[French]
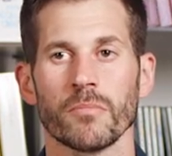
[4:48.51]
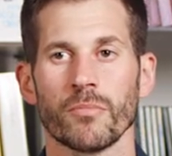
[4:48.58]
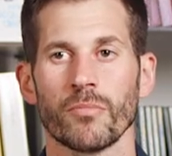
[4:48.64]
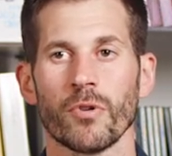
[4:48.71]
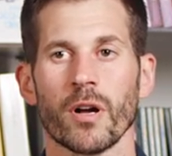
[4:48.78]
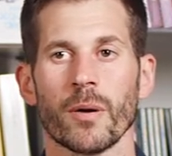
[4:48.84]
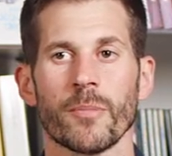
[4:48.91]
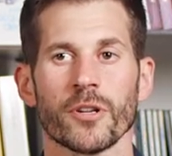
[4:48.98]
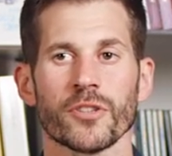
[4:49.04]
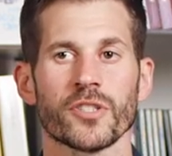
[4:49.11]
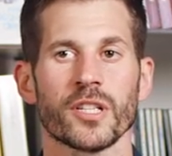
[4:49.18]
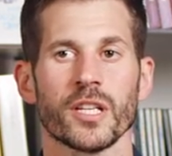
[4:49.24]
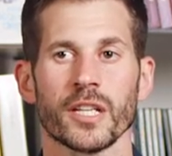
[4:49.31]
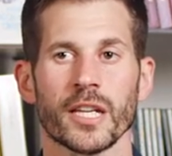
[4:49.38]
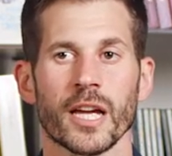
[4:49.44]
peu importe
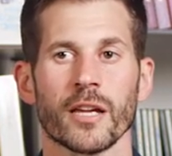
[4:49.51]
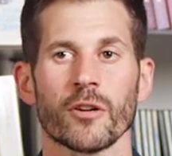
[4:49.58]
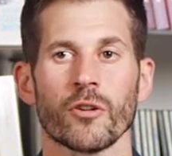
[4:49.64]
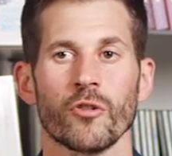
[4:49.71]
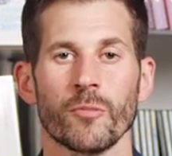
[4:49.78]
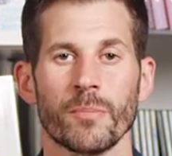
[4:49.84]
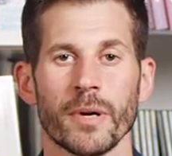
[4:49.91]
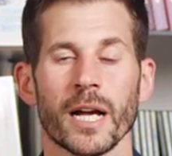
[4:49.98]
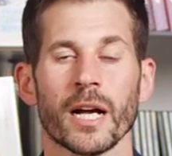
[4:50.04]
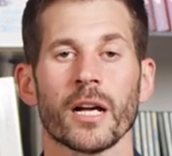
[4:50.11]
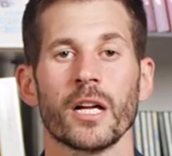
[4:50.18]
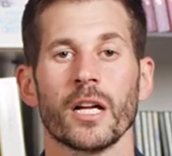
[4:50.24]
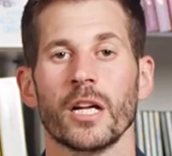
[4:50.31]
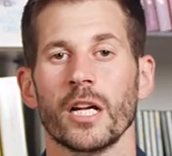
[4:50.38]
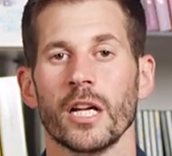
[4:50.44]
s'ils gagnent ou perdent,
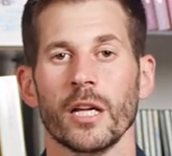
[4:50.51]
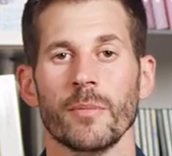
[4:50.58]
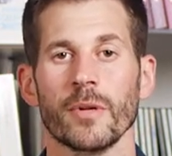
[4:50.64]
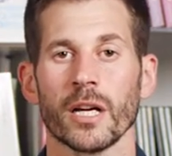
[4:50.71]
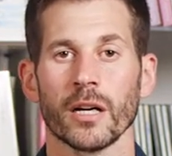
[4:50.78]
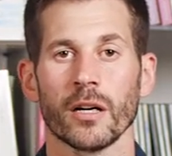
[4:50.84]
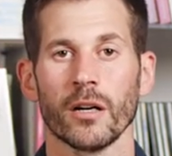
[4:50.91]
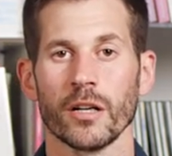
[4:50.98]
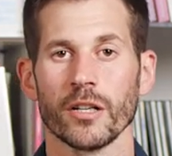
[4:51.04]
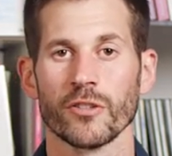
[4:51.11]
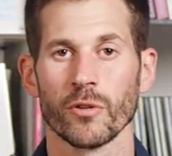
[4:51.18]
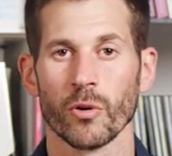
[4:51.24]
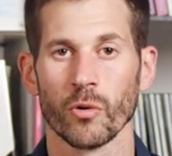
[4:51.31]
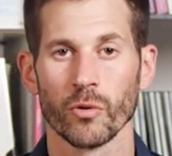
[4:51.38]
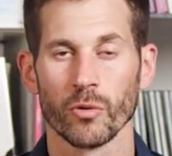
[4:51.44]
eh bien, euh, ils
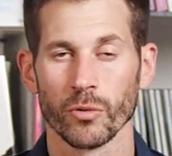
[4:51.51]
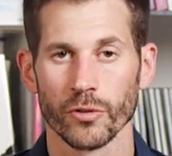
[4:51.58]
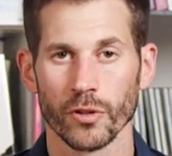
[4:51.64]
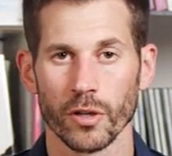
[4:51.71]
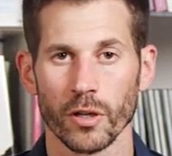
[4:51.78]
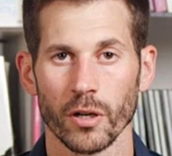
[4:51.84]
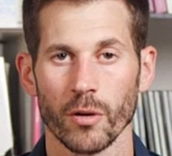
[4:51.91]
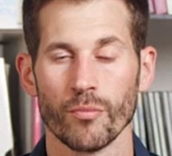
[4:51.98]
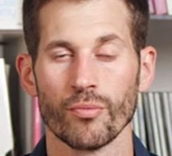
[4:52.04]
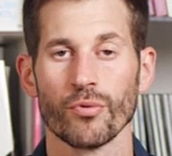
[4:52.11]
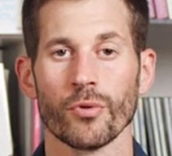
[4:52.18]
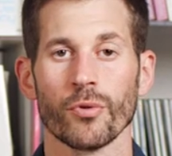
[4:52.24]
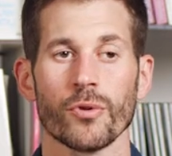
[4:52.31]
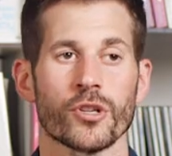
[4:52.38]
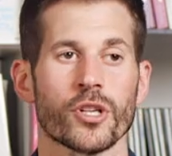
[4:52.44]
seront contents euh, pour eux.